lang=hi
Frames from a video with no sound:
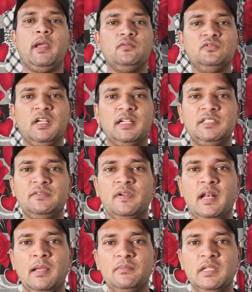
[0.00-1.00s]
मैं हूं काशिफ
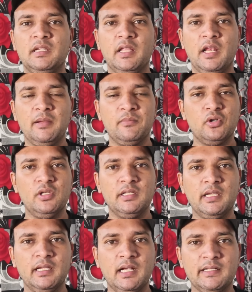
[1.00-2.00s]
और आप देख रहे हैं बोली
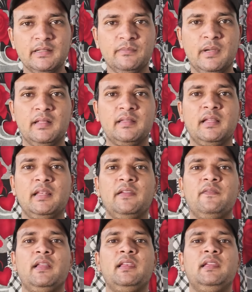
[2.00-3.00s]
किंग आज हम बात
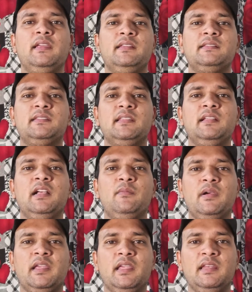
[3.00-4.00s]
करने वाले हैं
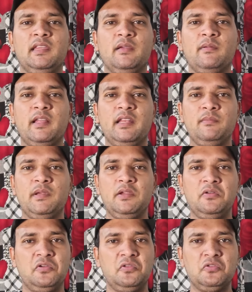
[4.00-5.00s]
सिंगम अगेन के बारे
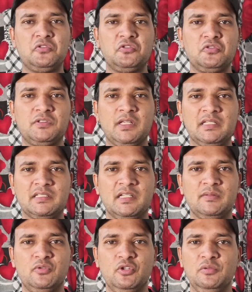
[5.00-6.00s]
में और दोस्तों साथ
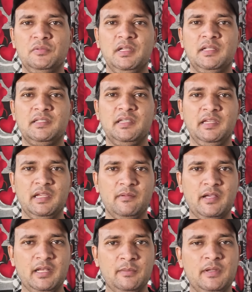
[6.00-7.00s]
साथ भूल भुलैया थ्री के
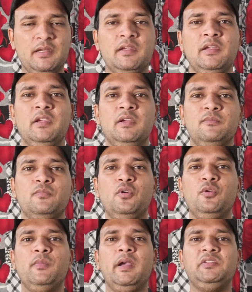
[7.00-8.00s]
बारे में
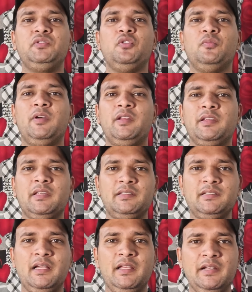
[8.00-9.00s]
बुक माई शो पर
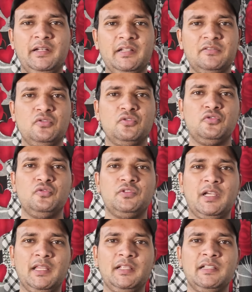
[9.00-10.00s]
किसका इंटरेस्ट दोस्तों
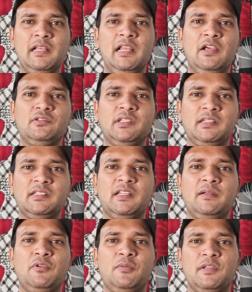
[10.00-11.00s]
ज़्यादा चल रहा है और साथ साथ
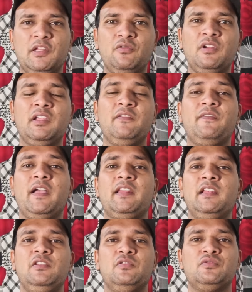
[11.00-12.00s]
आपको बताऊंगा कि
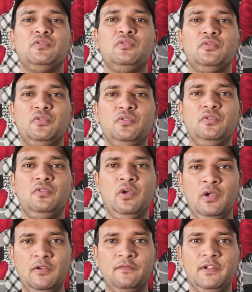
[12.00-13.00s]
फाइनली दोस्तों दोनों
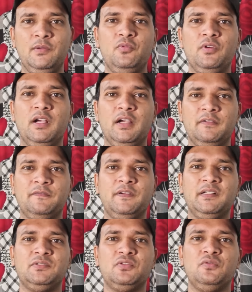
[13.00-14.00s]
फिल्मों का
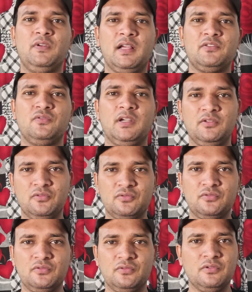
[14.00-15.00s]
फर्स्ट सॉन्ग आ चुका है
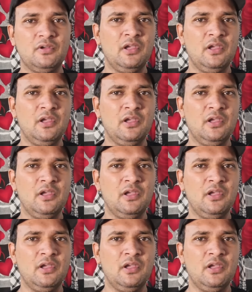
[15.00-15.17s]
दोस्तों